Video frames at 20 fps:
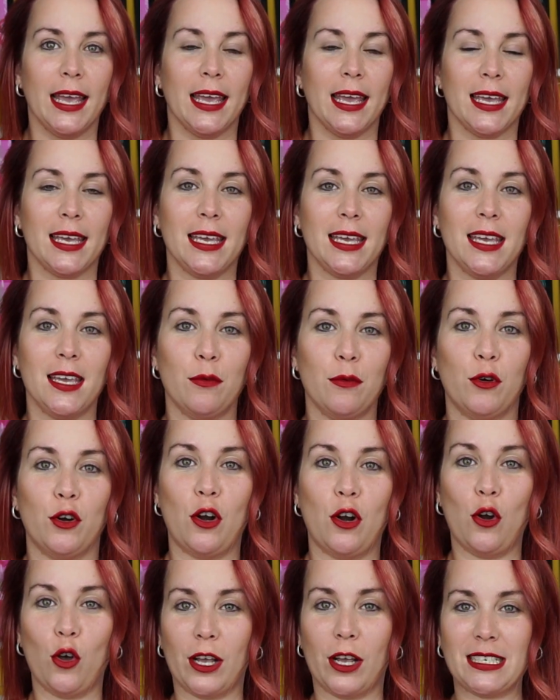Y
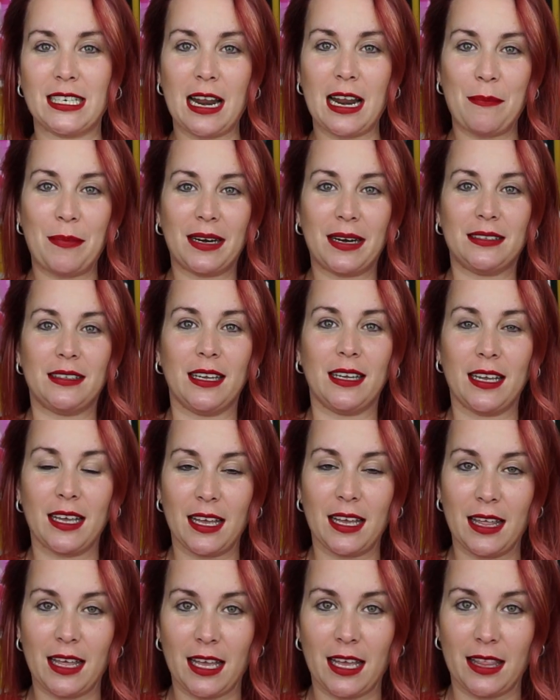bueno, lo que es la parte
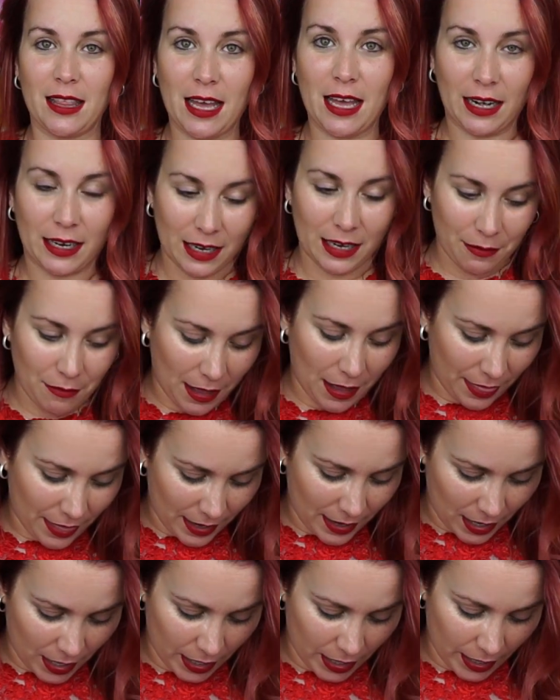de arriba
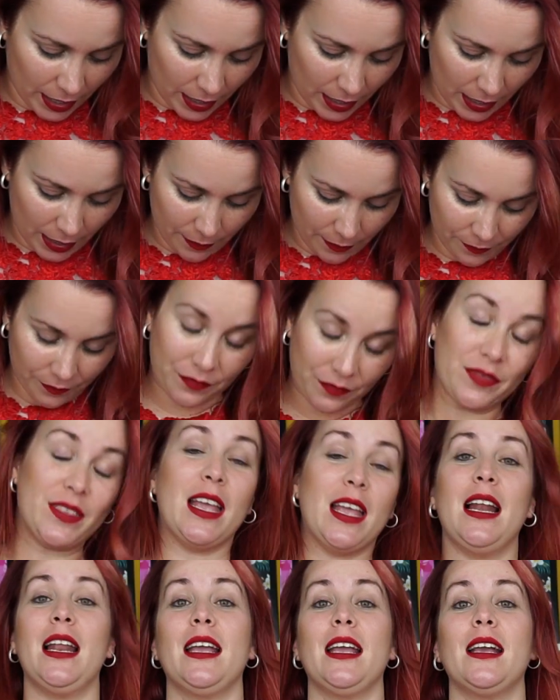
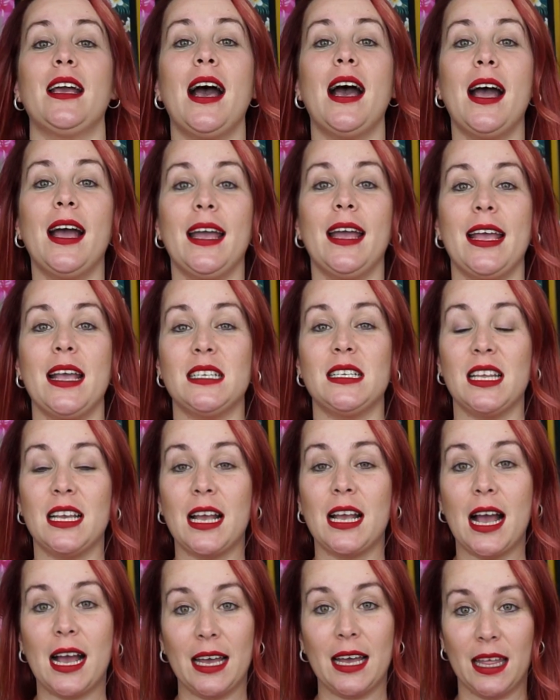del encaje es
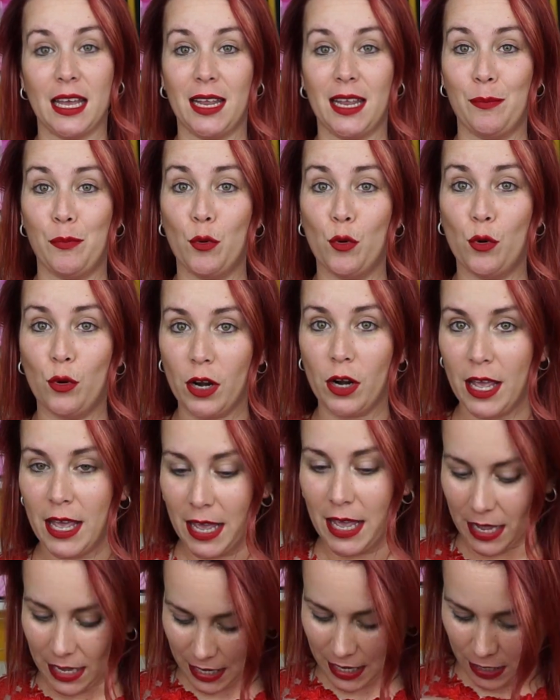encaje de guipur
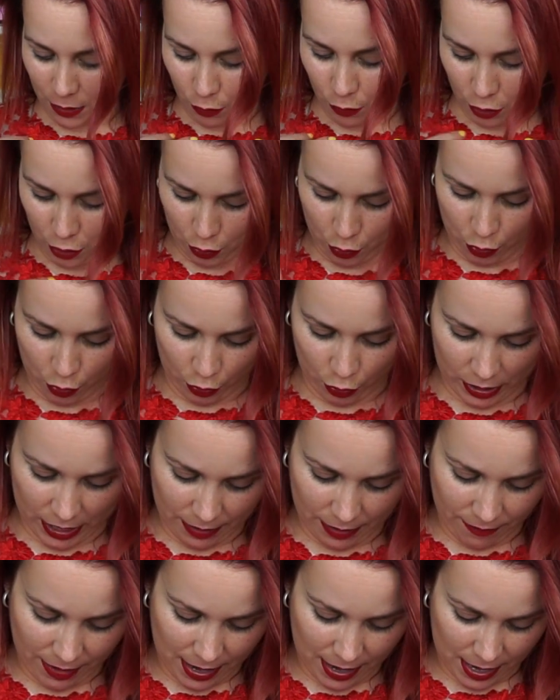y bueno, luego
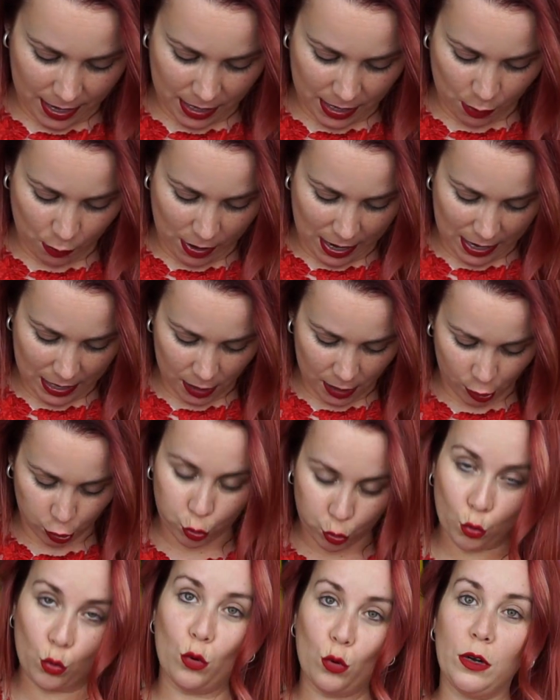lleva igual el
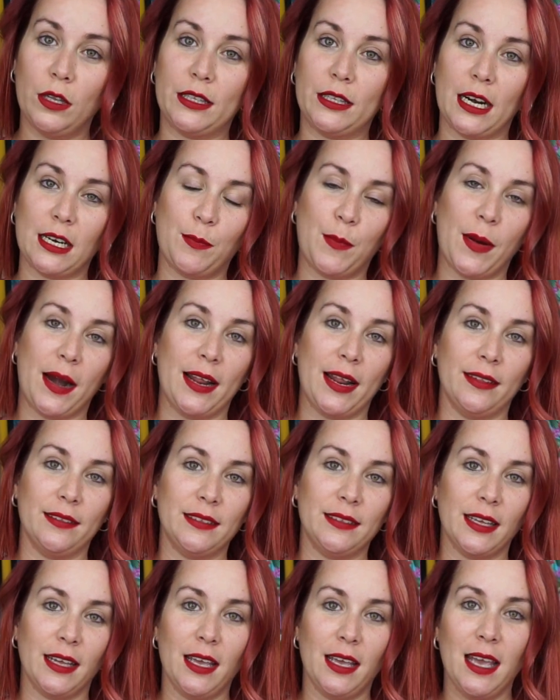tul
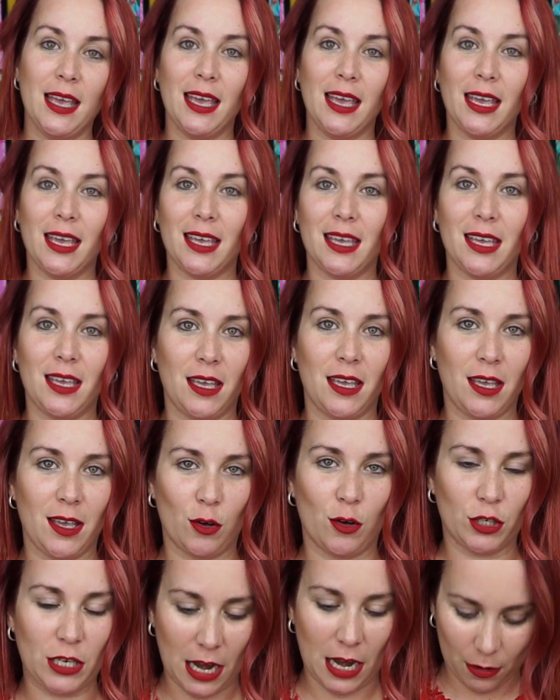transparente y,
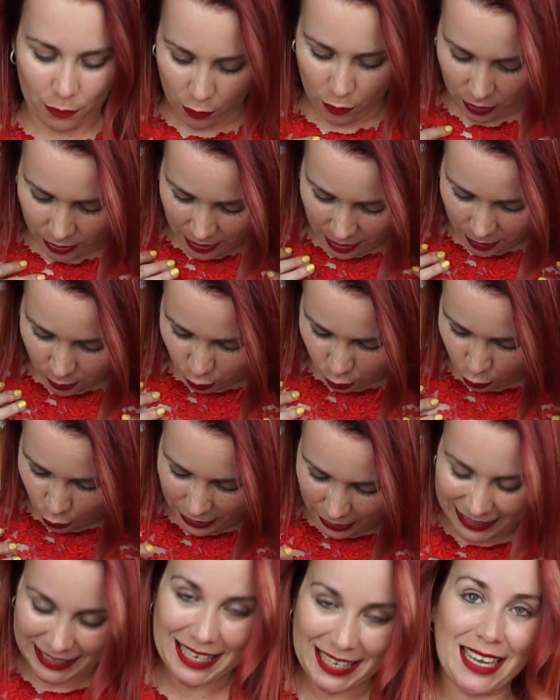o sea, el bordado,
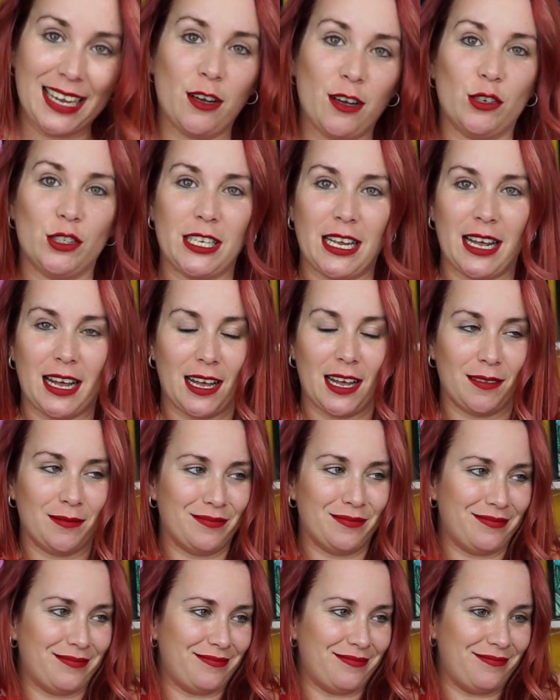es que, o sea,
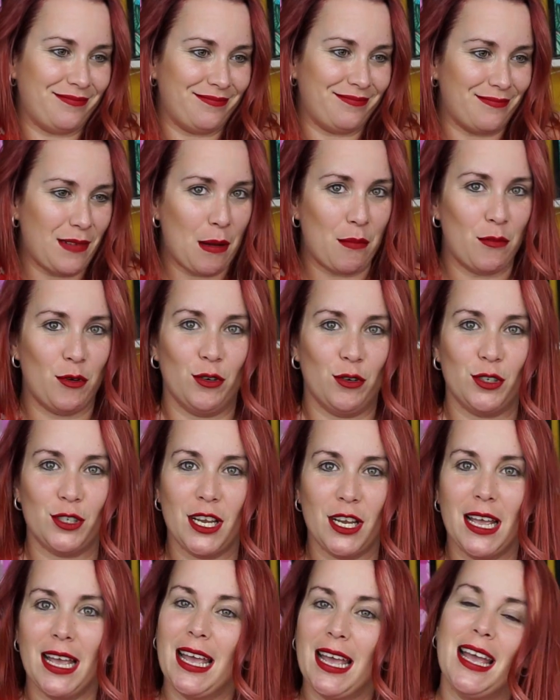vamos,
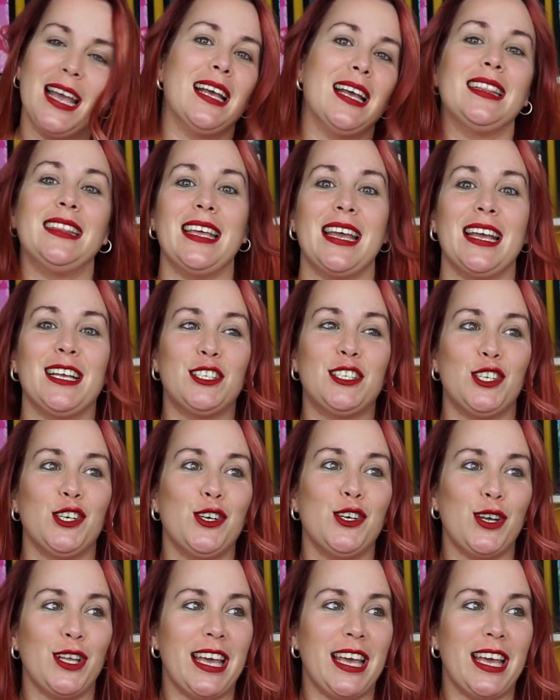de hecho...